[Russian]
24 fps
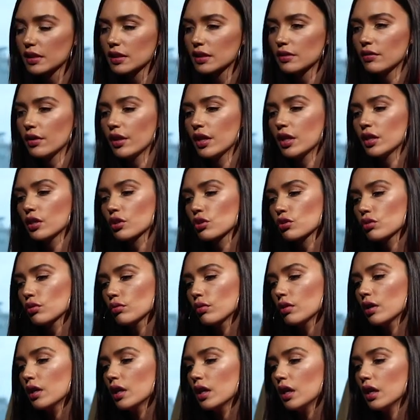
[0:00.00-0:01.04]
стихотворения,
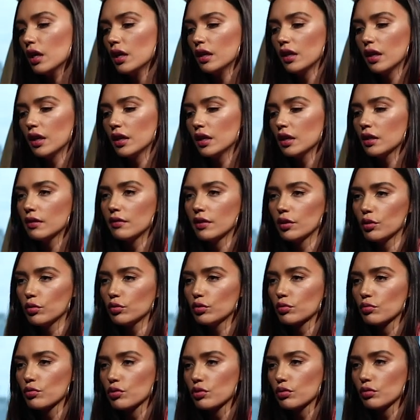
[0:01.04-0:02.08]
что я не говорю о
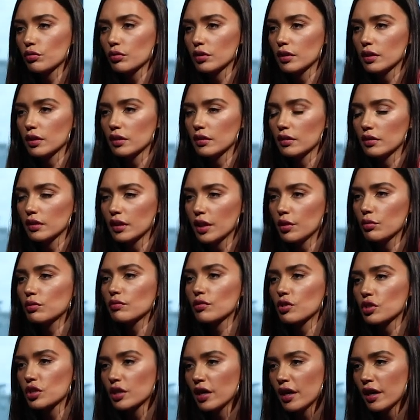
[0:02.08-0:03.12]
том, что это, я не
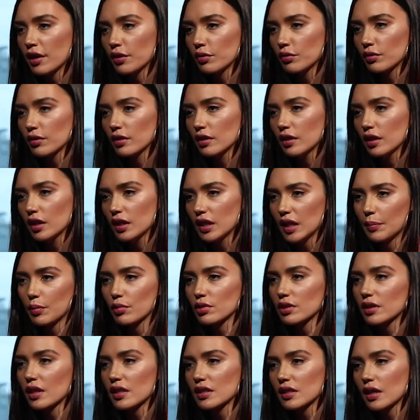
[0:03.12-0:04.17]
утверждаю, я
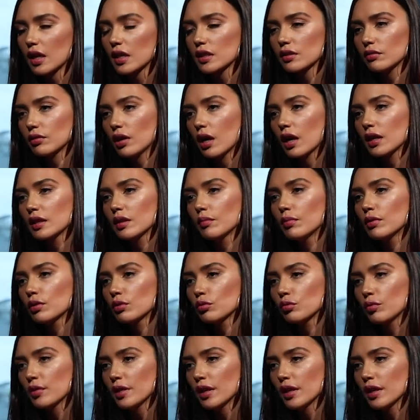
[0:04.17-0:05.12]
просто рассказываю, как это было у